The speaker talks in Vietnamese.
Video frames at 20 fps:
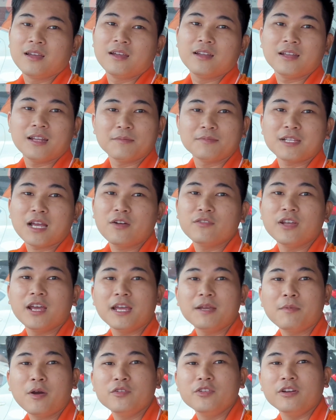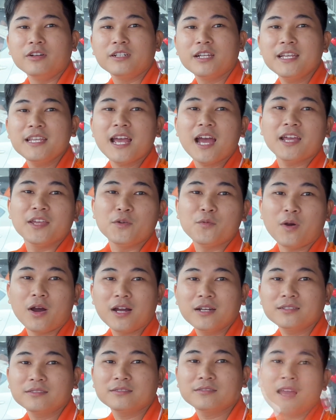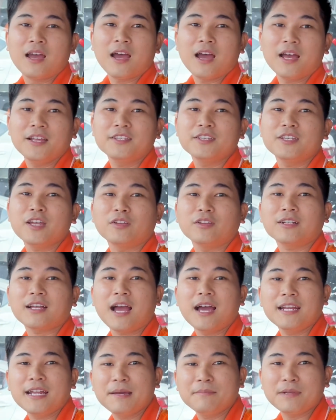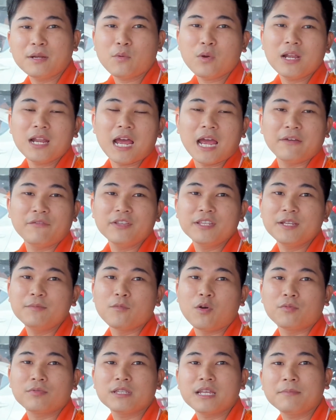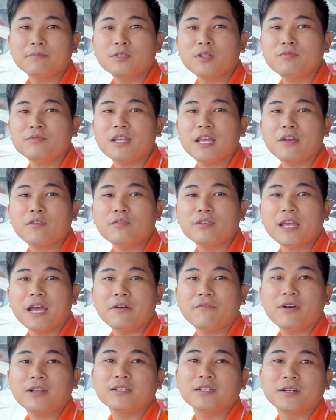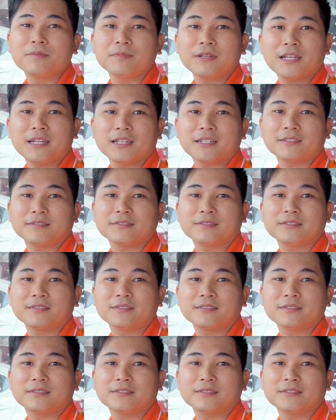làm sao để bảo dưỡng ghế da hiệu quả hai xin chào tất cả anh em đã quay lại với chuyên mục chăm sóc xe của nhà cơm Care